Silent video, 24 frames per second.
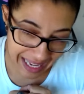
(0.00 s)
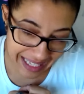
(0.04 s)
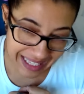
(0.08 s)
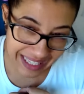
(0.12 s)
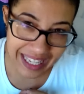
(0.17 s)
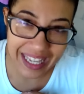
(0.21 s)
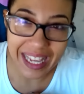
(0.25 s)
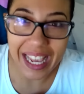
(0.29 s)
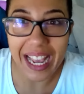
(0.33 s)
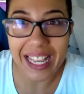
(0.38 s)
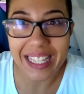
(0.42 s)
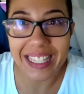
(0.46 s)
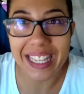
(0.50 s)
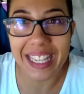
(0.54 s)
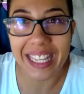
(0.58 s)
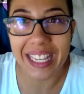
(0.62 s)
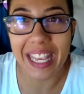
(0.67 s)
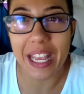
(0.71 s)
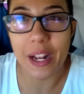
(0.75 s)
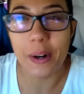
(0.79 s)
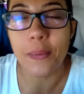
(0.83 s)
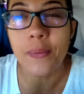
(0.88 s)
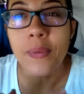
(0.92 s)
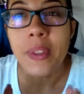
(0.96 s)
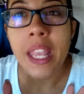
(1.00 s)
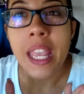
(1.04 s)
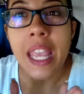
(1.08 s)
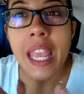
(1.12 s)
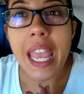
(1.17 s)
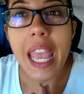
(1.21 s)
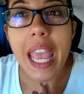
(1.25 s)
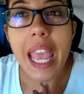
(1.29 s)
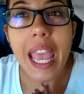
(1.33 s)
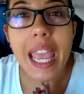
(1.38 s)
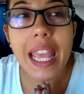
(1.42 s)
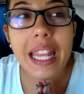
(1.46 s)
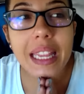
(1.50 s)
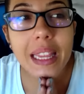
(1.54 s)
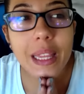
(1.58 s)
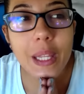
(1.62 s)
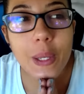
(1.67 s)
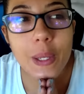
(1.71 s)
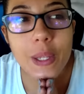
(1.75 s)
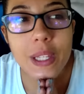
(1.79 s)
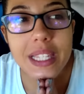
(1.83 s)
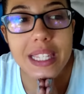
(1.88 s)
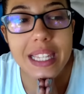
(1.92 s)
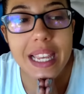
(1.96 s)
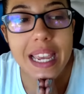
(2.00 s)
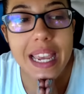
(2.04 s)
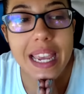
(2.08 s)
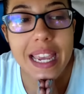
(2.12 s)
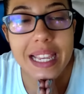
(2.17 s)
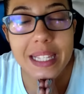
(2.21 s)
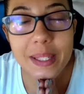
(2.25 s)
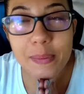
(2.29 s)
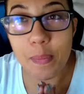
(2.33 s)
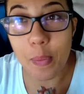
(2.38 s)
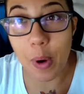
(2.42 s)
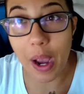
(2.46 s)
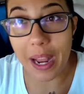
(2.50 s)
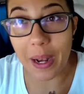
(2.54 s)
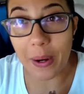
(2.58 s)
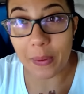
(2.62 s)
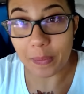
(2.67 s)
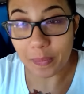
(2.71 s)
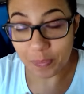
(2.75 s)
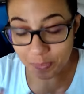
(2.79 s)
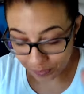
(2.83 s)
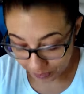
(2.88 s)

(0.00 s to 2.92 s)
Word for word: así, así quiero. Entonces, bueno.